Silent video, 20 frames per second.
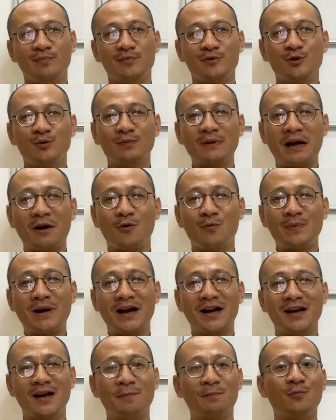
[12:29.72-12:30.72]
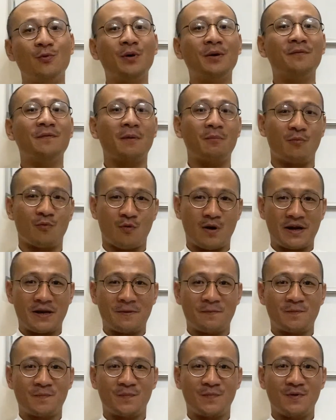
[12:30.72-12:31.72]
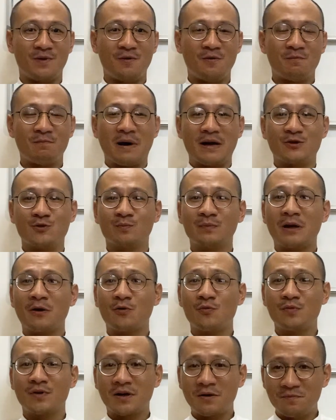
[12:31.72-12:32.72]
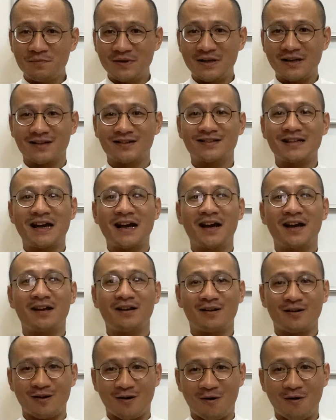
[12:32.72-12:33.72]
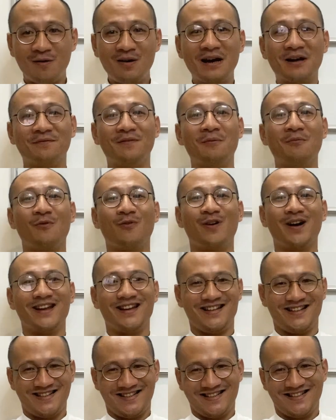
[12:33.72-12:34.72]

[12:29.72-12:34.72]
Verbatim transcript: chúng ta cũng đang lập luận vòng quanh mà chúng ta cũng không nhận ra đó là vòng quanh.